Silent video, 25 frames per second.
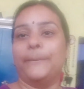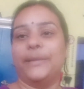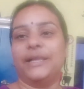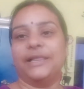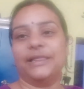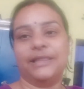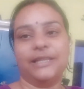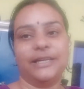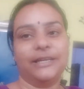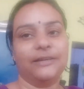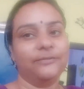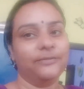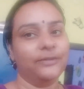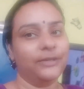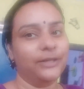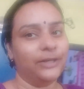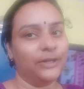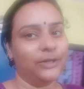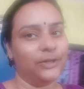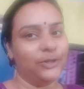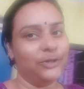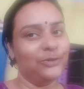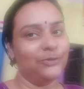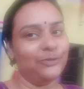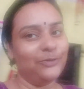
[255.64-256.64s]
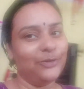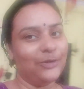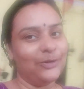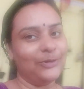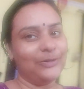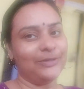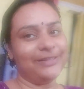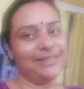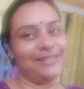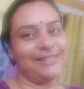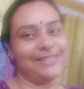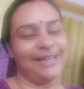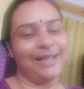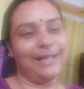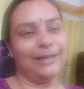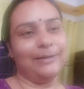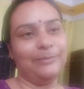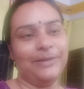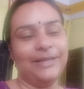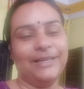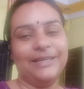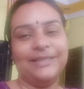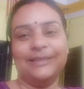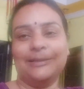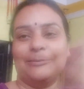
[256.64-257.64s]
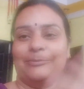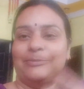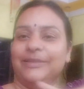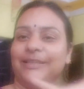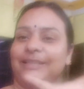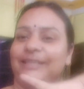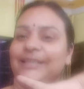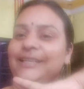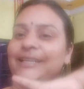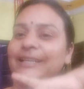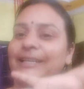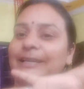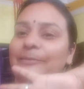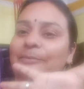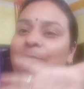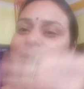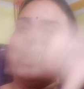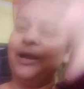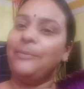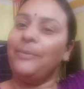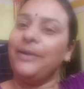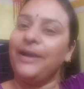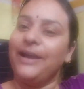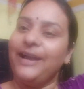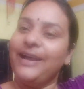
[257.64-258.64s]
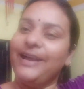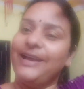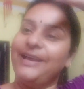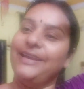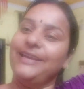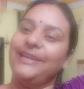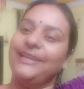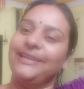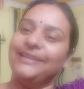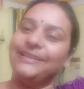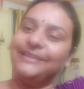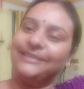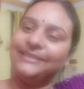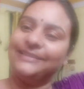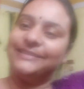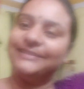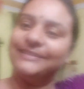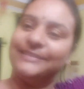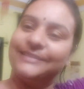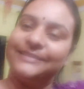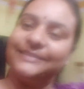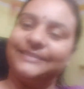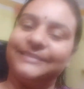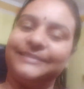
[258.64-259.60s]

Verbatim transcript: मिलते हैं फिर एक न्यू ब्लॉग के साथ में तब तक के लिए बाय बाय